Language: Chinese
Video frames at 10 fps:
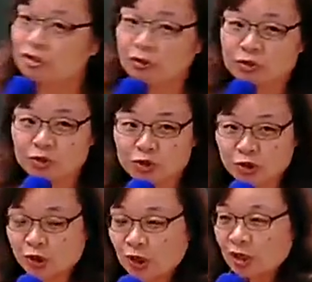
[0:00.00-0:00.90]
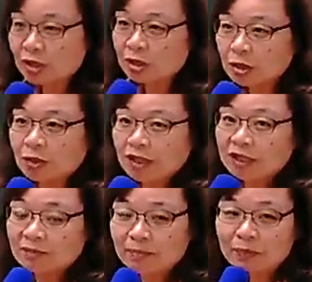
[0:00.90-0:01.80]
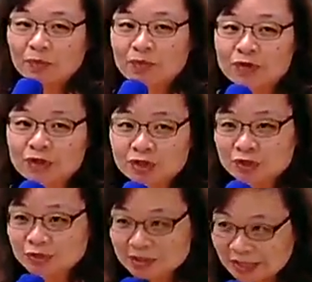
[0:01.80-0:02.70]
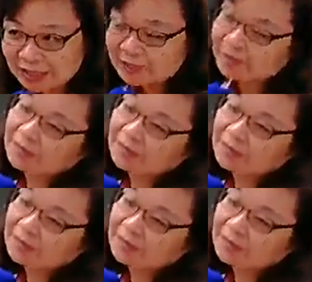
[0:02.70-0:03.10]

就绝对不是在。